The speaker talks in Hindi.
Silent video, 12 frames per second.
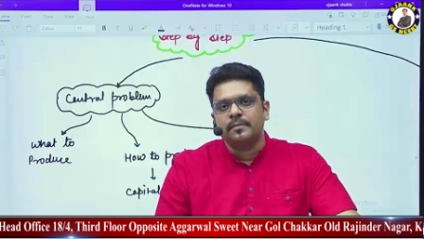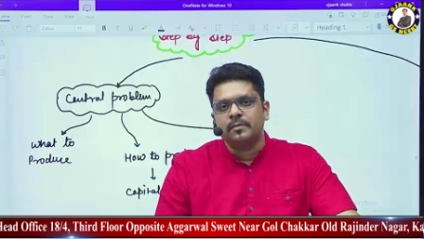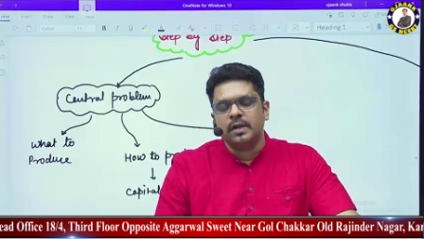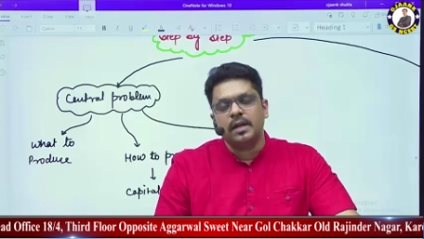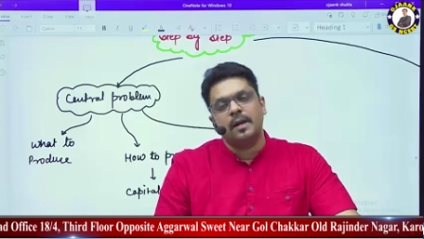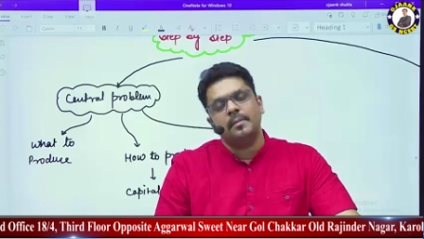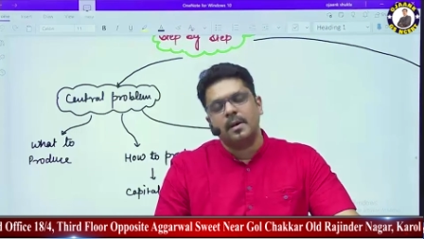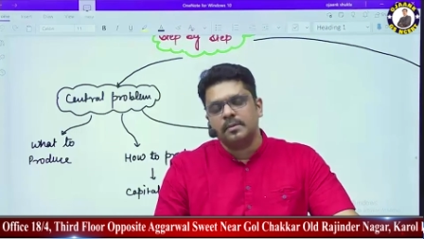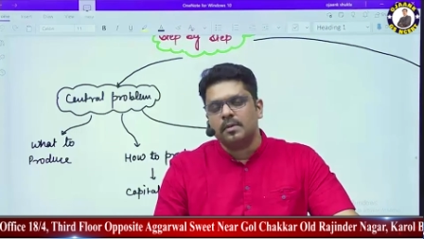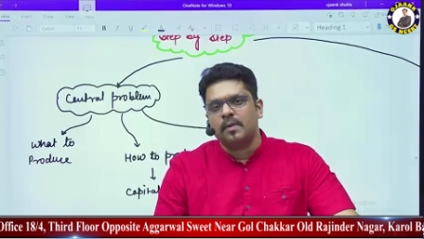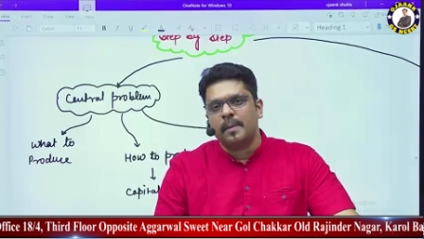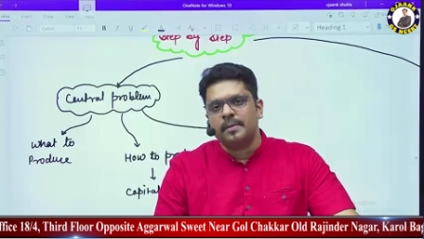ठीक है हम आप
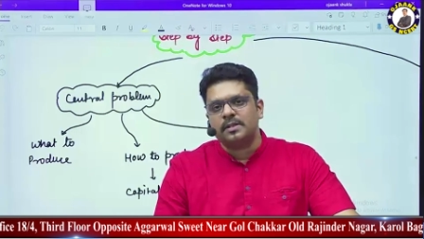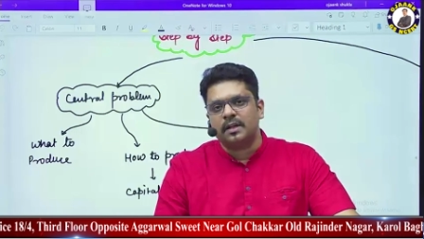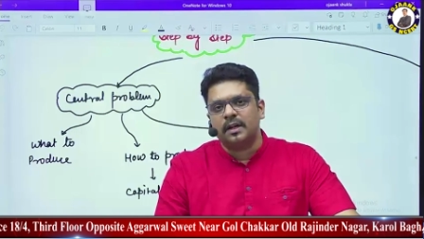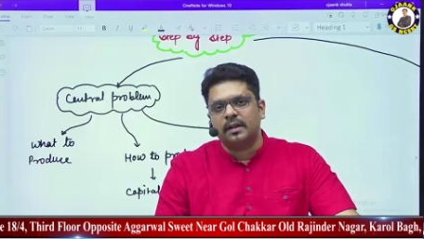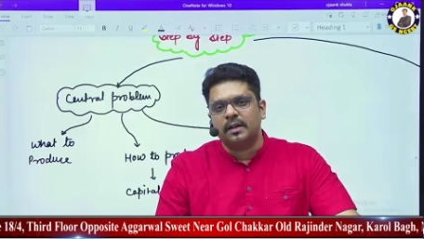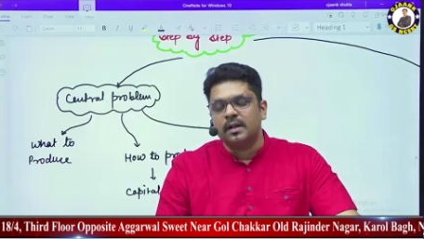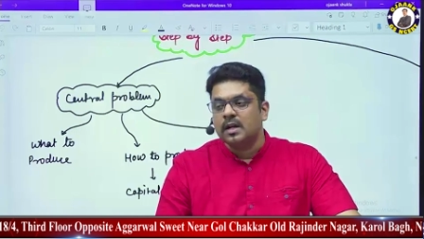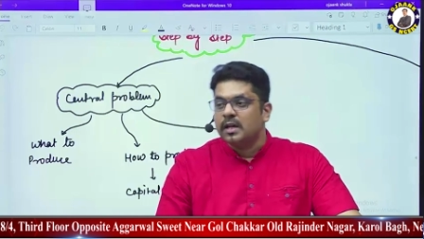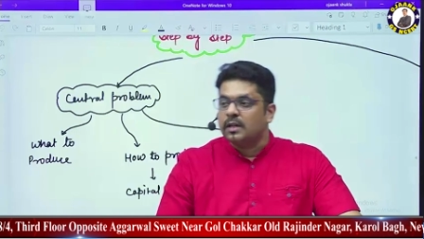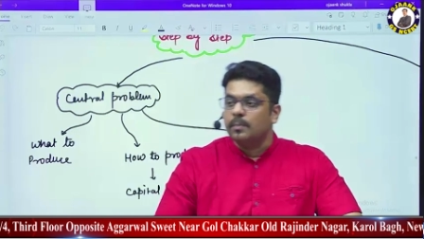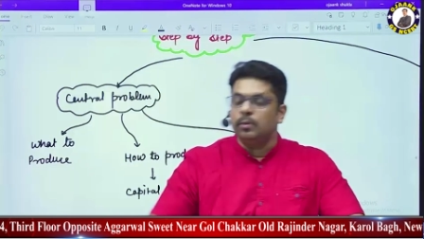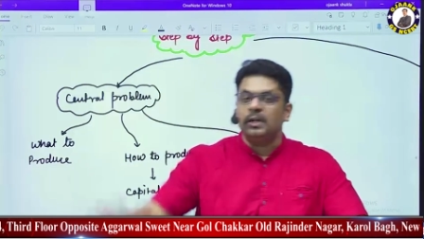जो वहां पे चल रहे थे
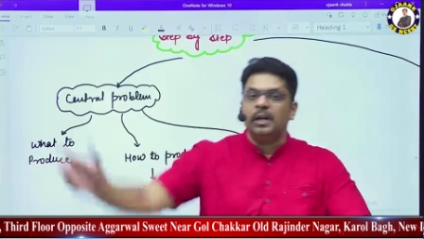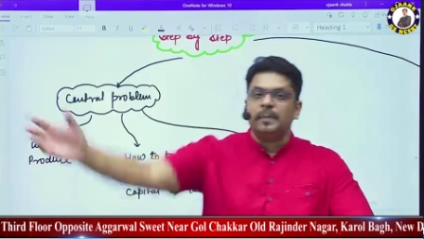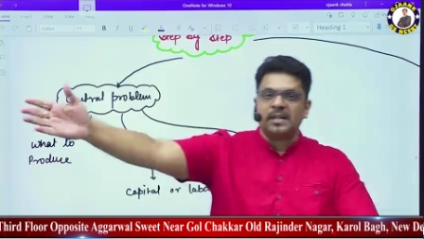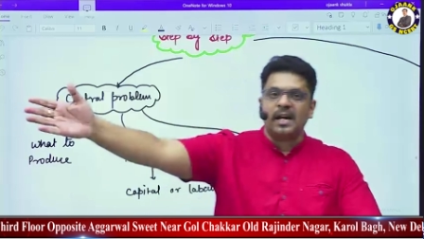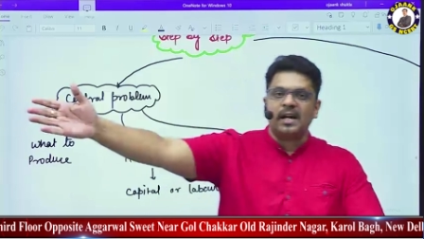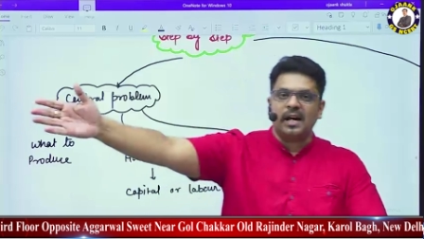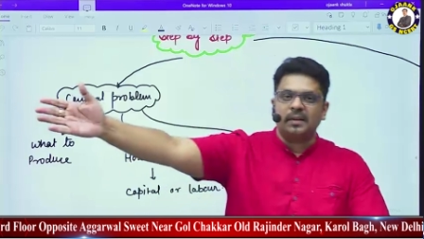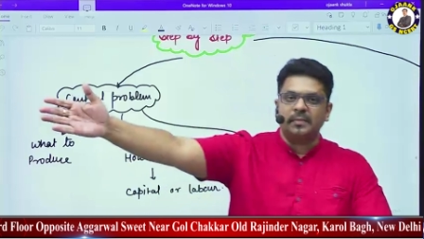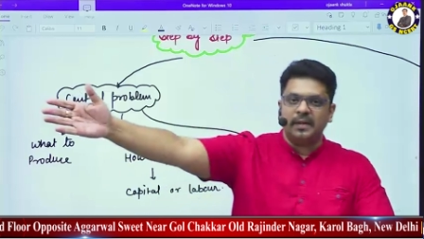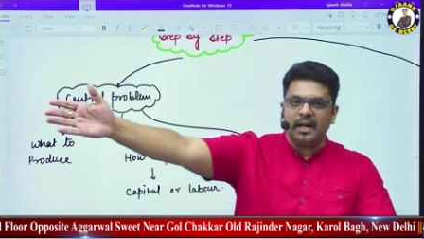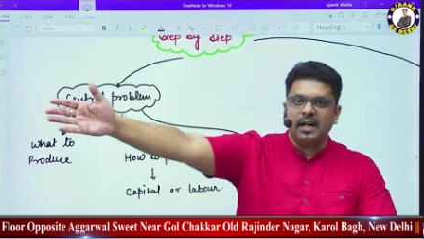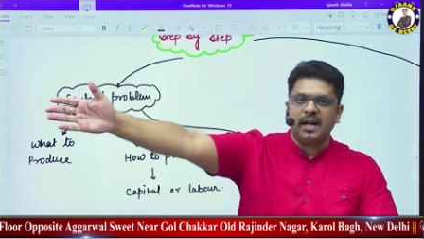कि बुलेट पे जा रहा है
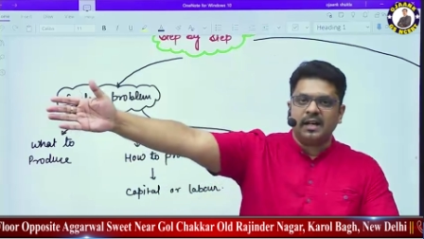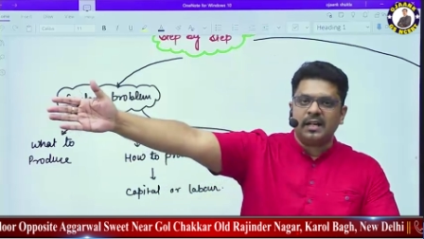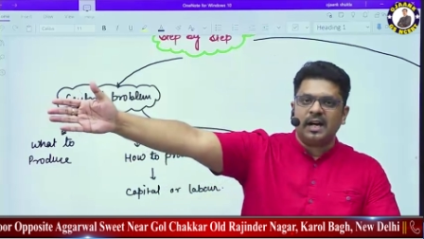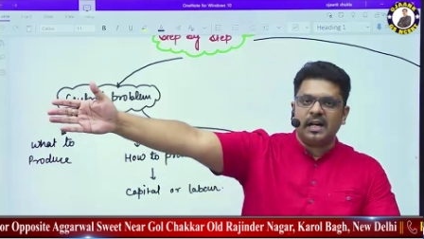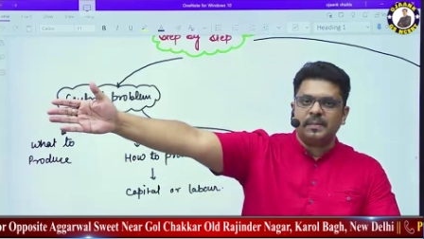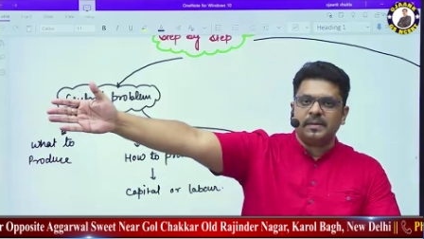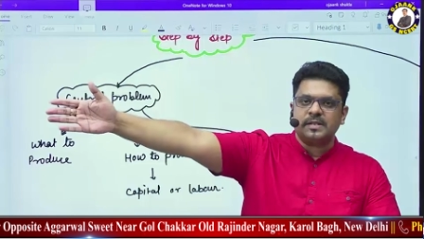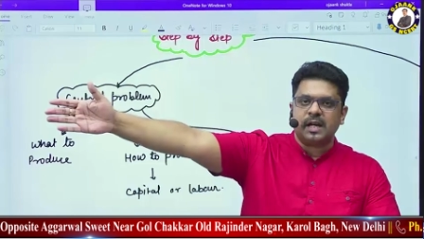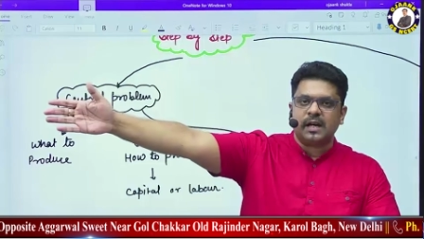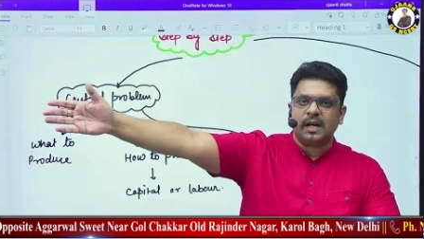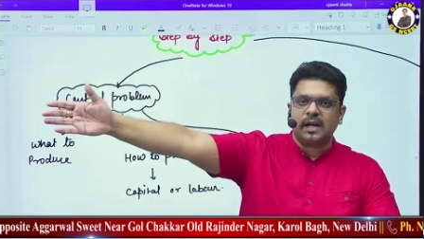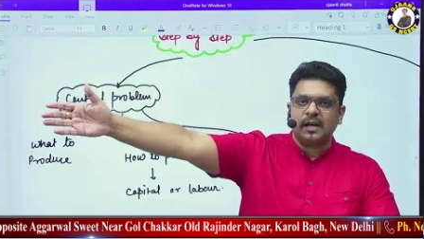आदमी डेढ़ लाख की गाड़ी पे जा
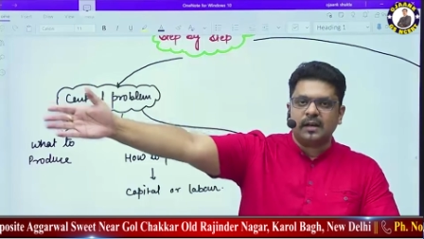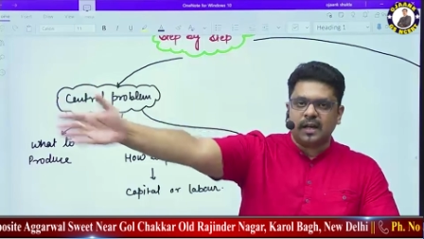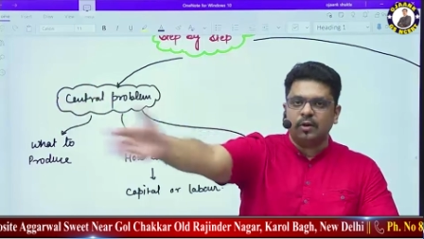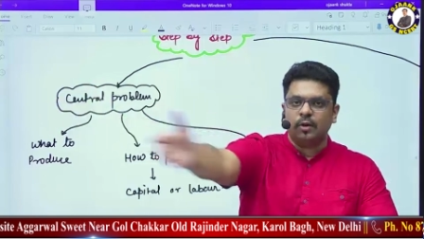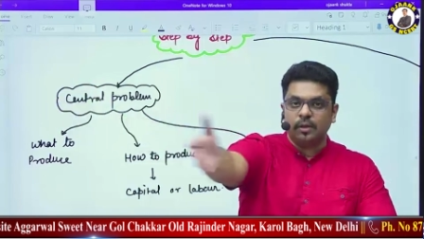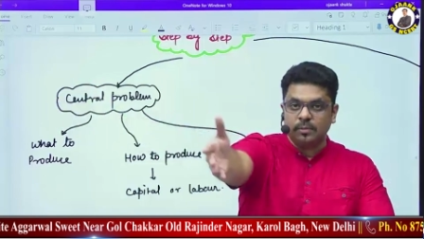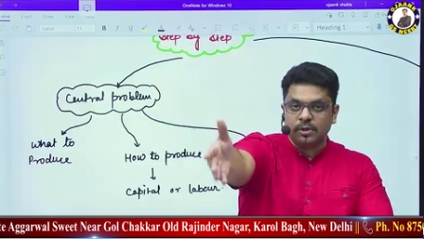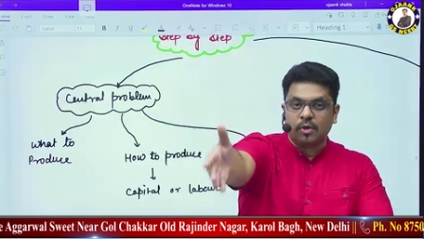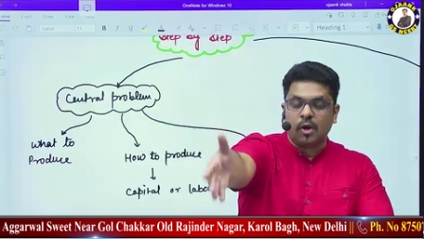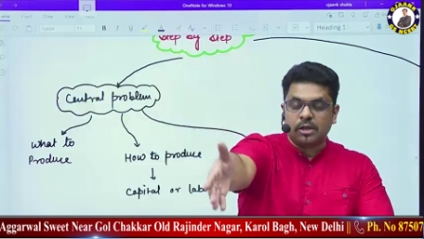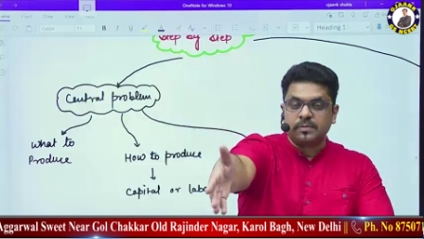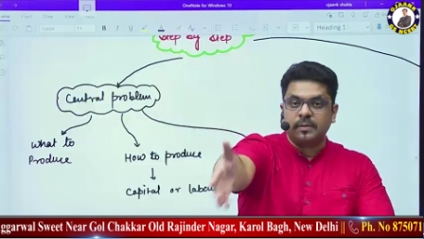रहा है कई लोगों ने मुझे
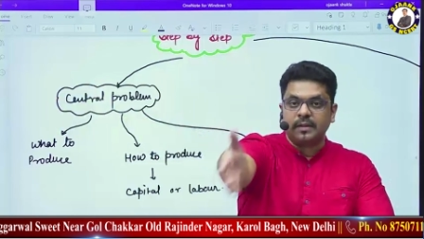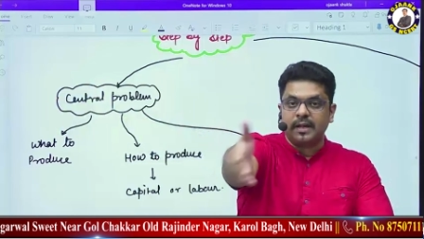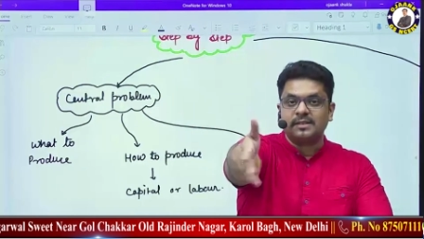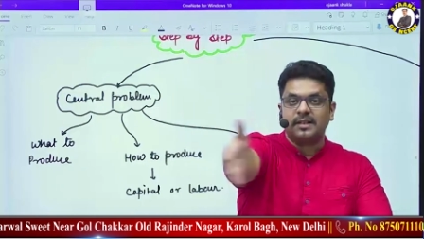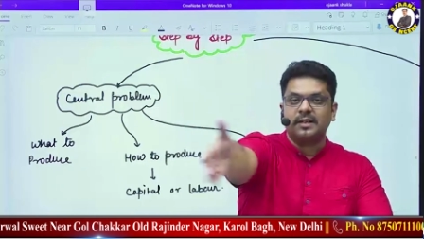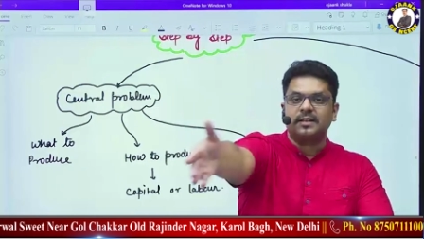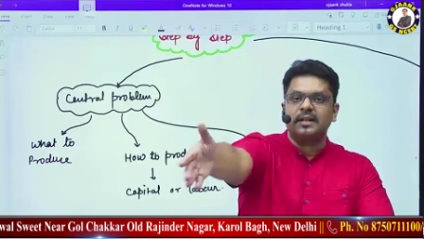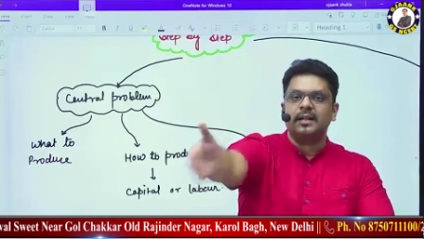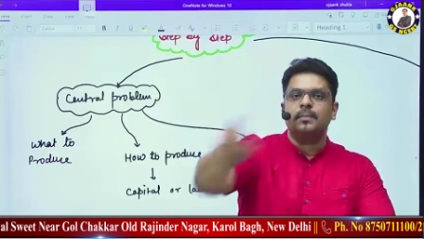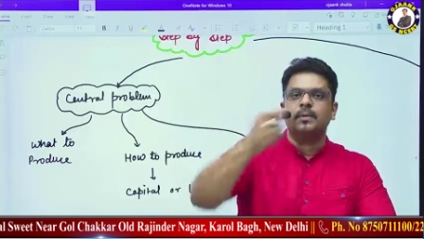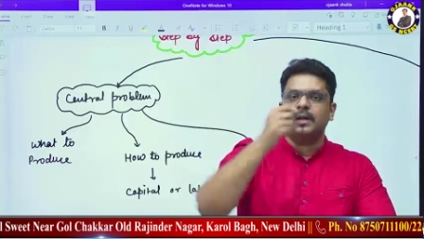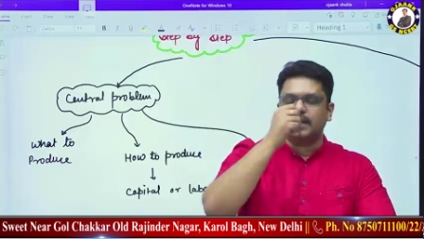कॉस्ट भी बताया कि सर कितने
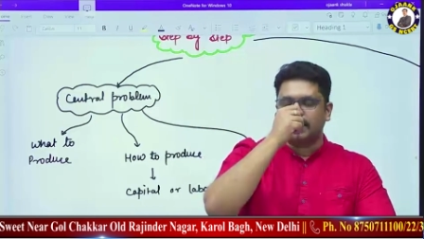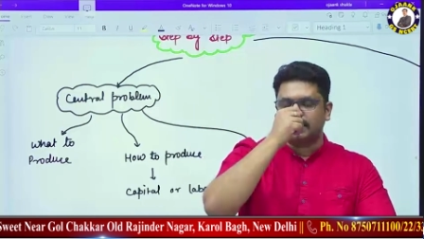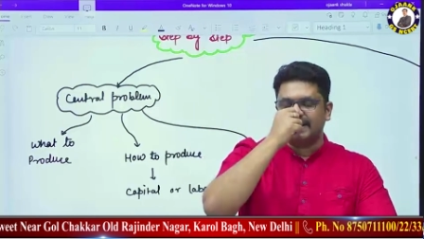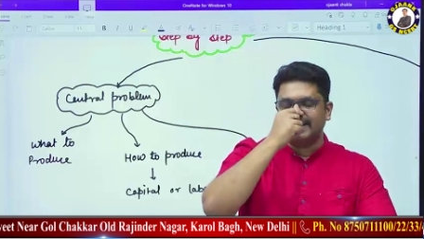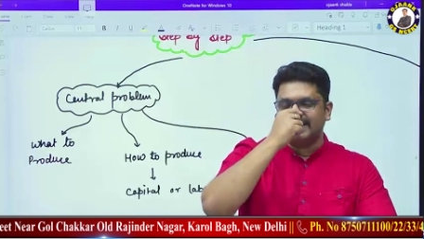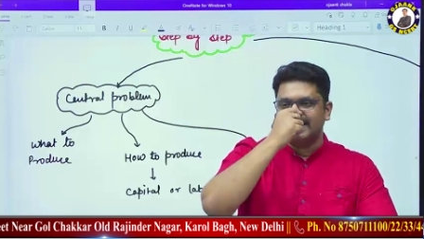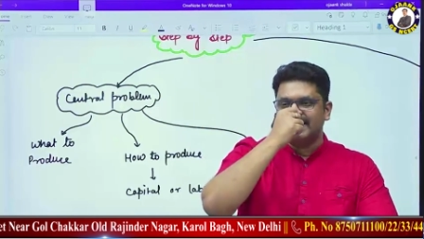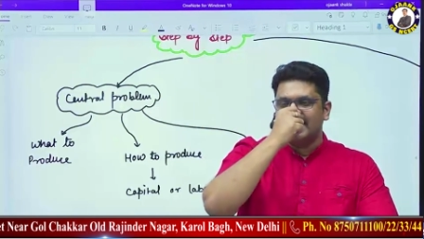की बुलेट आती है